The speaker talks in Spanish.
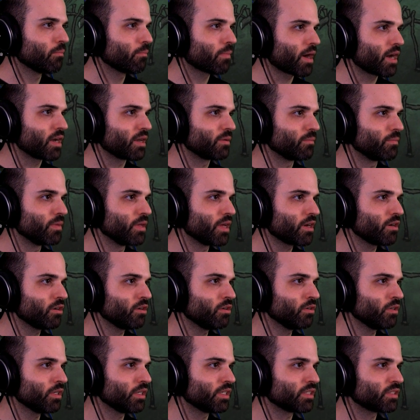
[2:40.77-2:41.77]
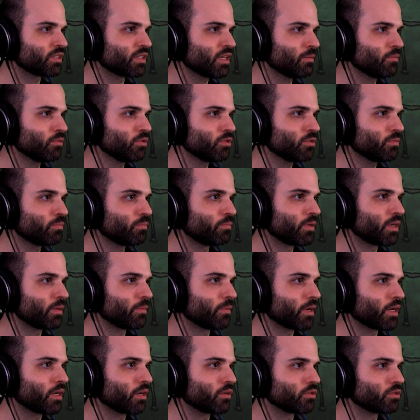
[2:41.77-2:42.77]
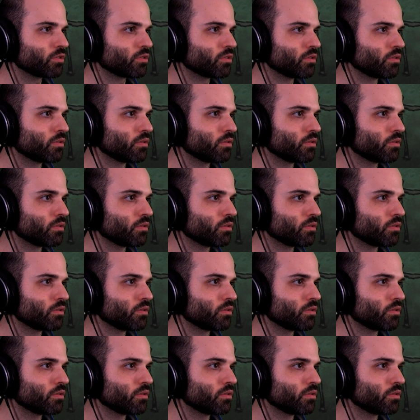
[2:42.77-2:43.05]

Para el invierno estamos preparados.